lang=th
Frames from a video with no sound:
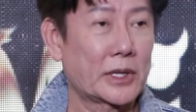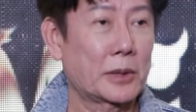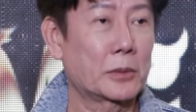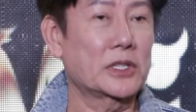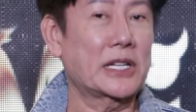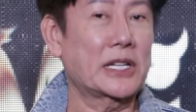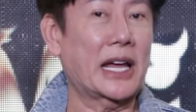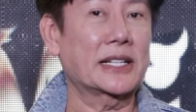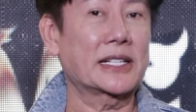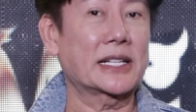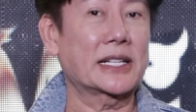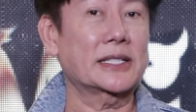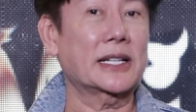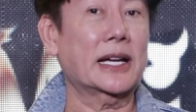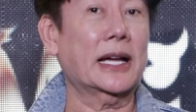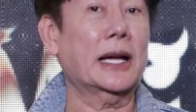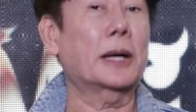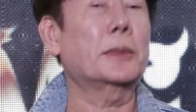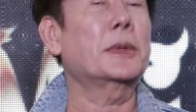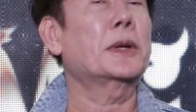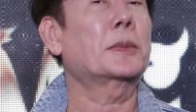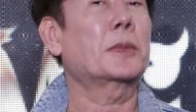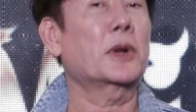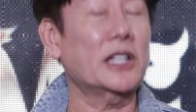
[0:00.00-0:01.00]
ผู้ชายใส่เสื้อ
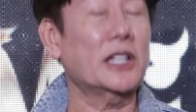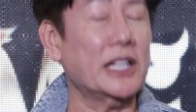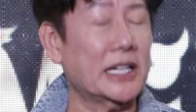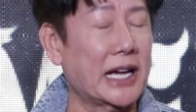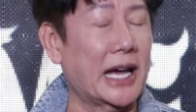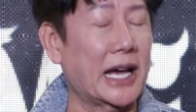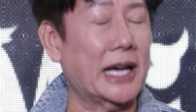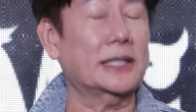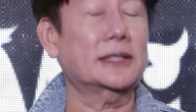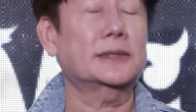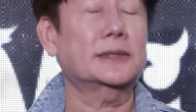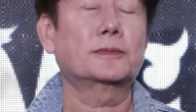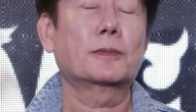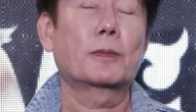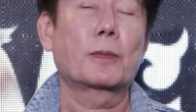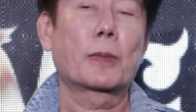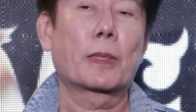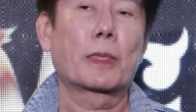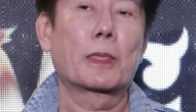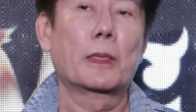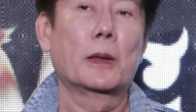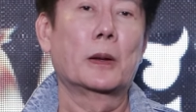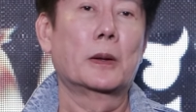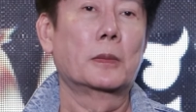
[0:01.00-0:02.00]
ขาวเป็นบอดี้การ์ด
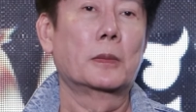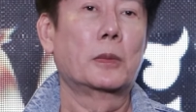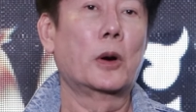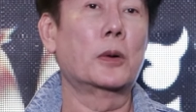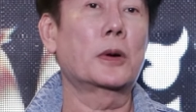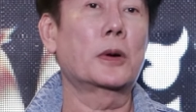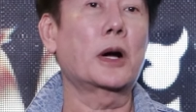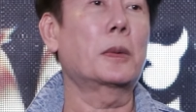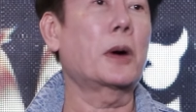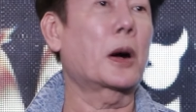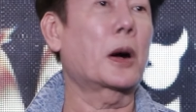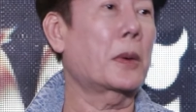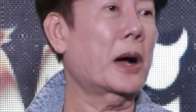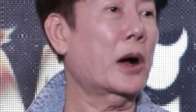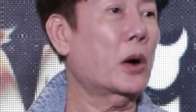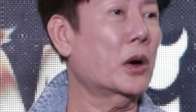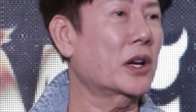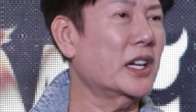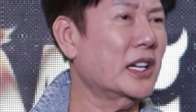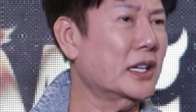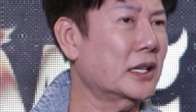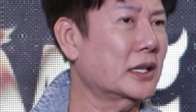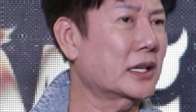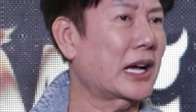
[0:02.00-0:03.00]
ผมก็บอกว่าค
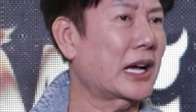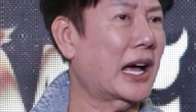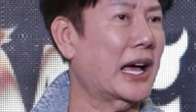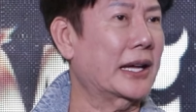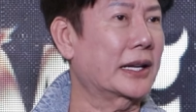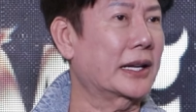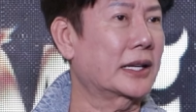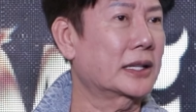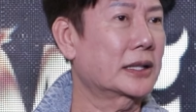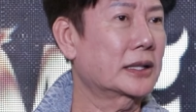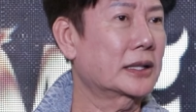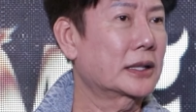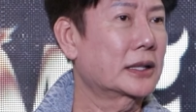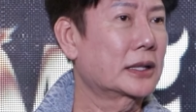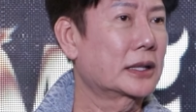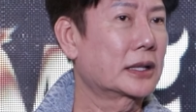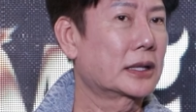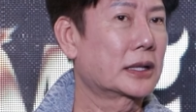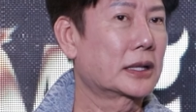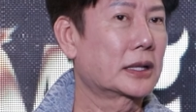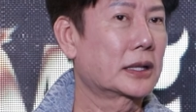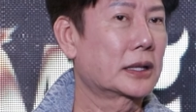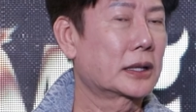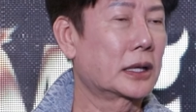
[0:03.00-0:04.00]
นนี้คือใคร
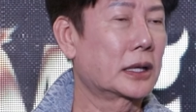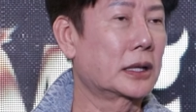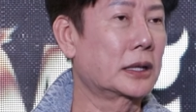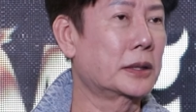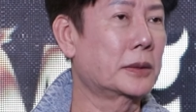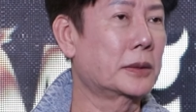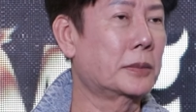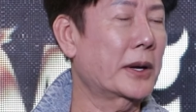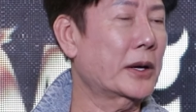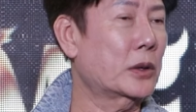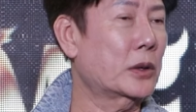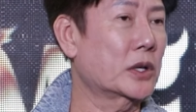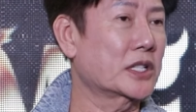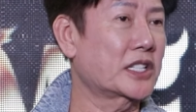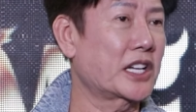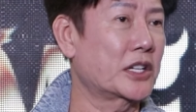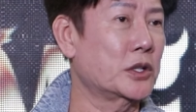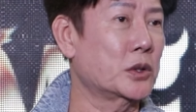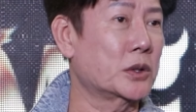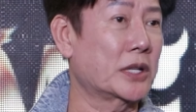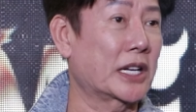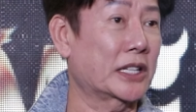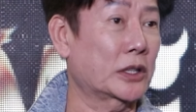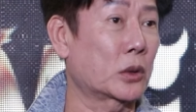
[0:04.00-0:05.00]
เออไม่ควรจะ
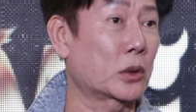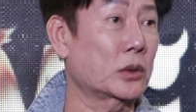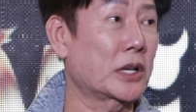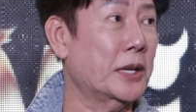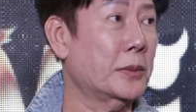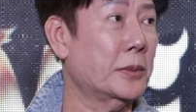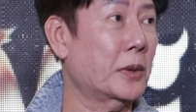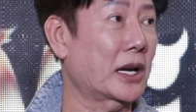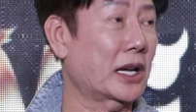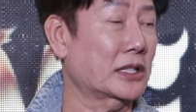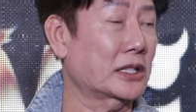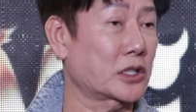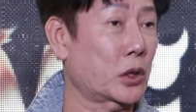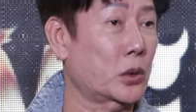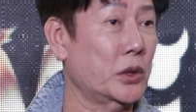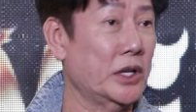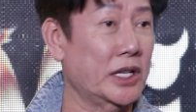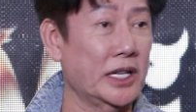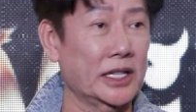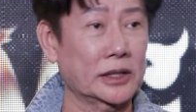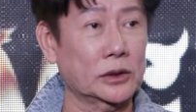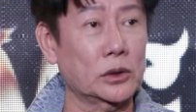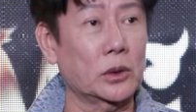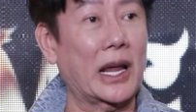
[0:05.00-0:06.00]
อยู่ในตรงนี้เพราะเราจะคุย
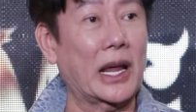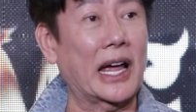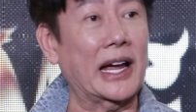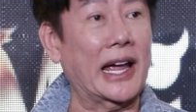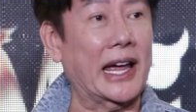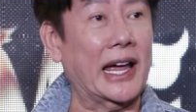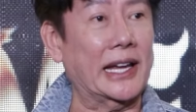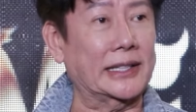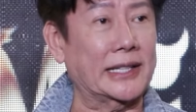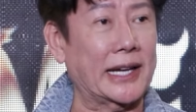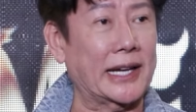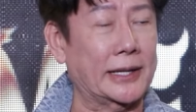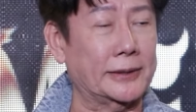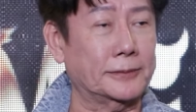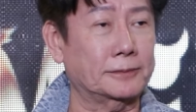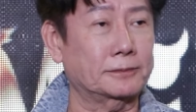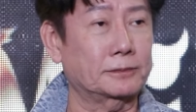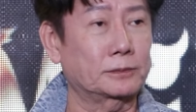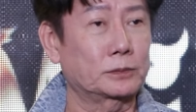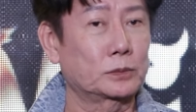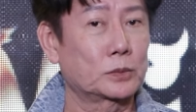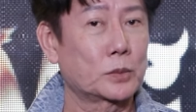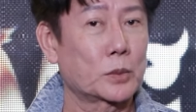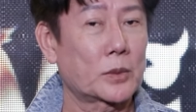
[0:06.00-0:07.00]
เรื่องธุระงานกัน
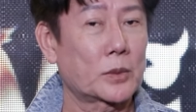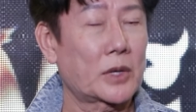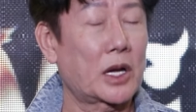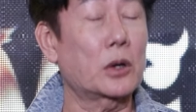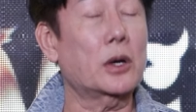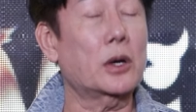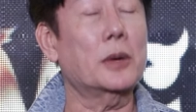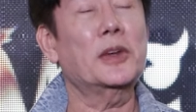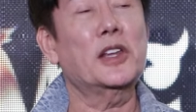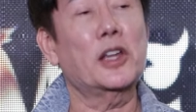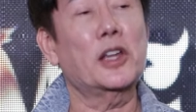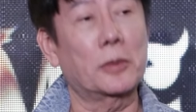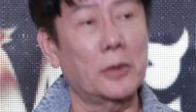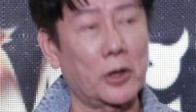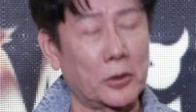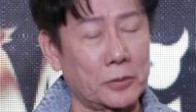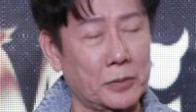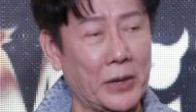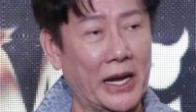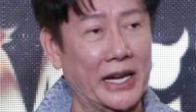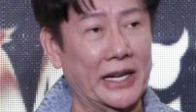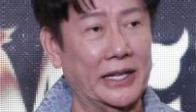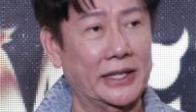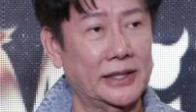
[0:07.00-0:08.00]
เขาก็ไม่ยอมออก
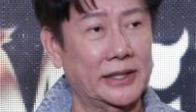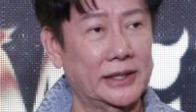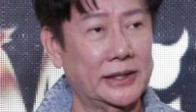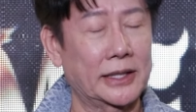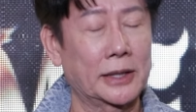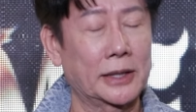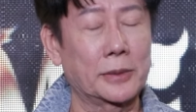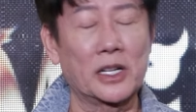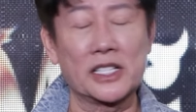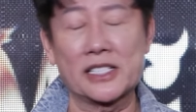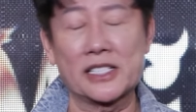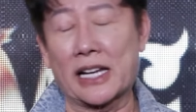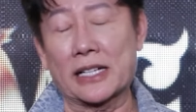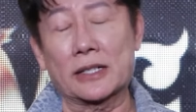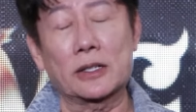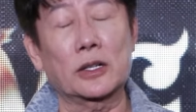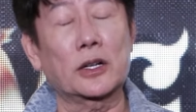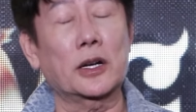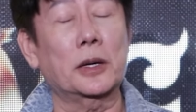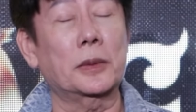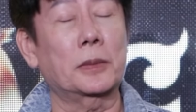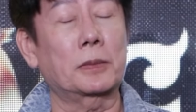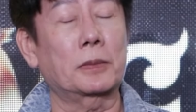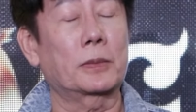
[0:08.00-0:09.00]
ไปแล้วบริษัทเขา
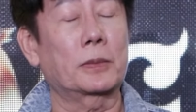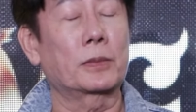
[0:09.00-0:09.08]
ก็